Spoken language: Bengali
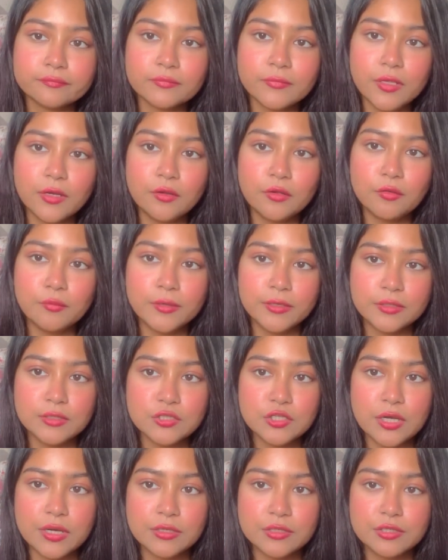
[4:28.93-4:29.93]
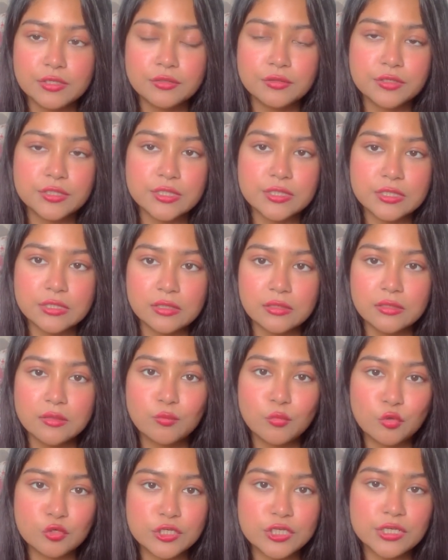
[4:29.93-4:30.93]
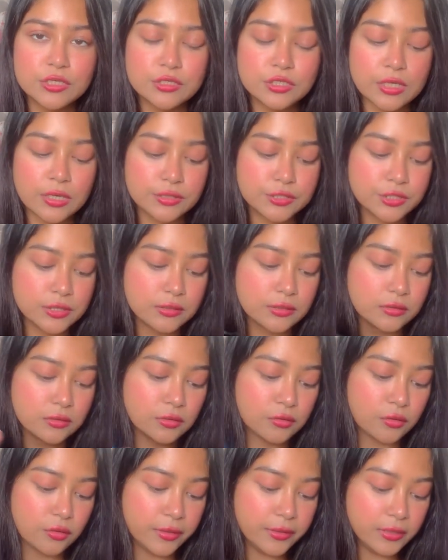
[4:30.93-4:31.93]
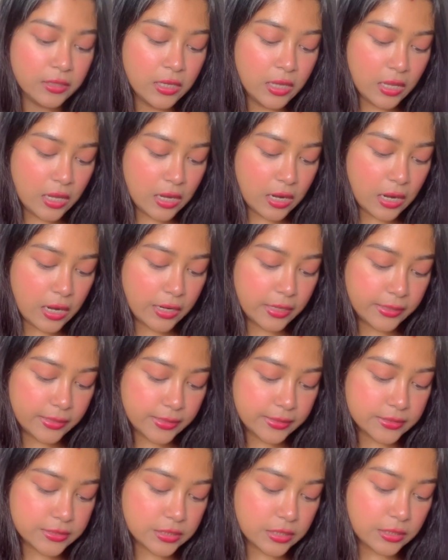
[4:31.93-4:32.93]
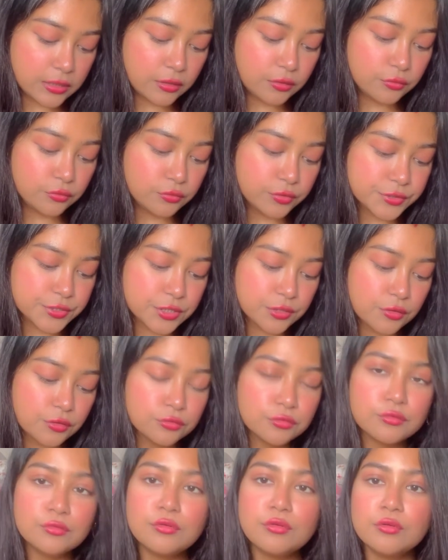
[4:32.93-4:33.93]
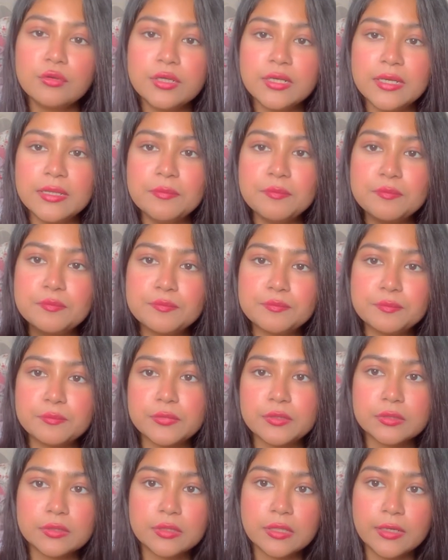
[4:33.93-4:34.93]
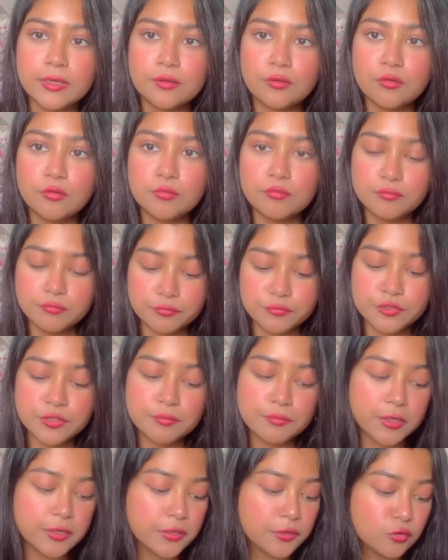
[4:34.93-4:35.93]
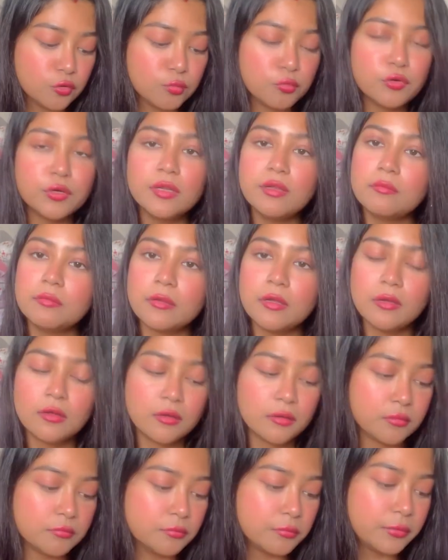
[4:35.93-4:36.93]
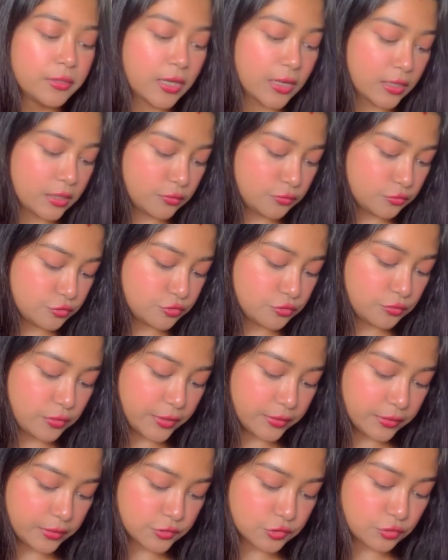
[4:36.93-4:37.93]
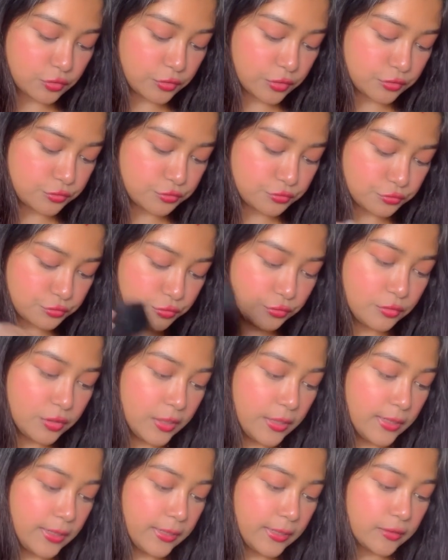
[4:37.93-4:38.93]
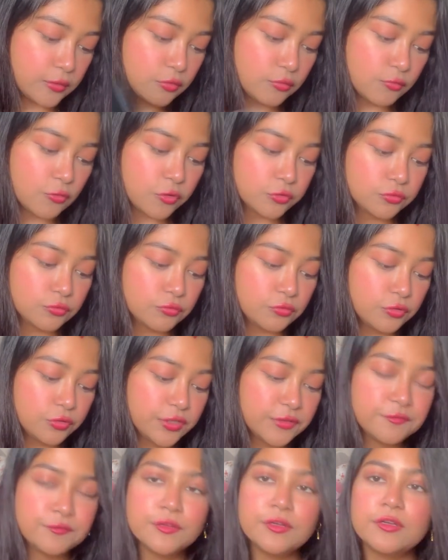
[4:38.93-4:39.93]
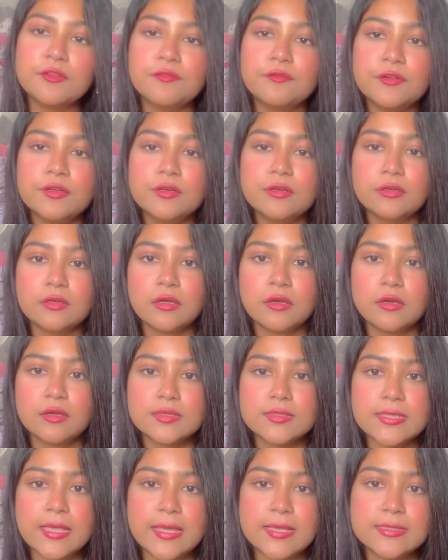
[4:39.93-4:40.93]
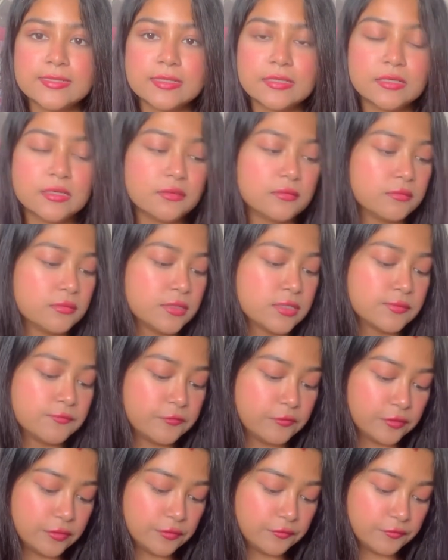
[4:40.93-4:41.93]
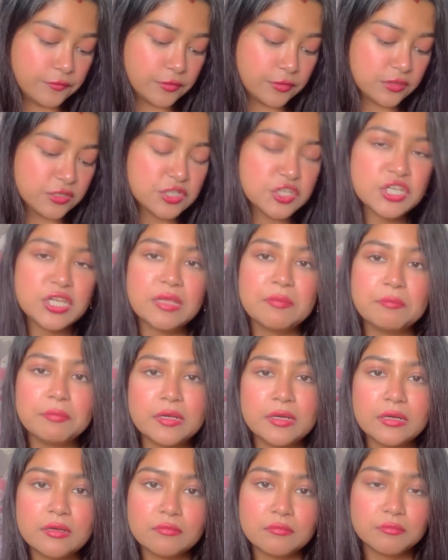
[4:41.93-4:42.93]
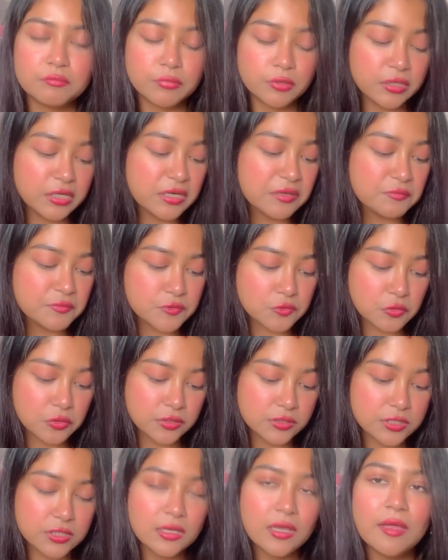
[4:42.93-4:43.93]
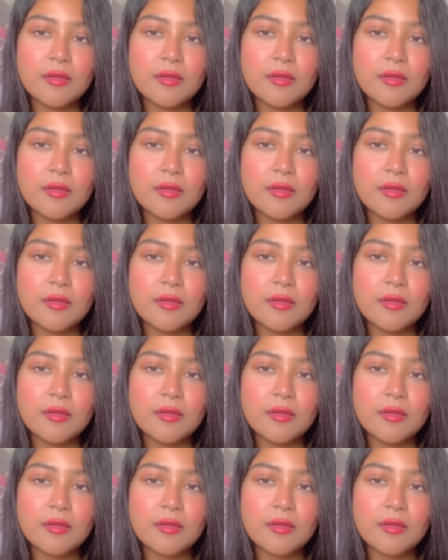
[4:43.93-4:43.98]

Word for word: এরকম একটা চার্জার রয়েছে যেটাতে বসিয়ে চার্জে দিতে হয় আর এছাড়াও রয়েছে কতগুলো ক্লিপ এরকম ট্রিমারের ওপরে লাগানোর জন্য অ্যাটাচ করার জন্য এরকম কতগুলো ডিফারেন্ট ডিফারেন্ট সাইজের ডিফারেন্ট ডিফারেন্ট শেপের ক্লিপস রয়েছে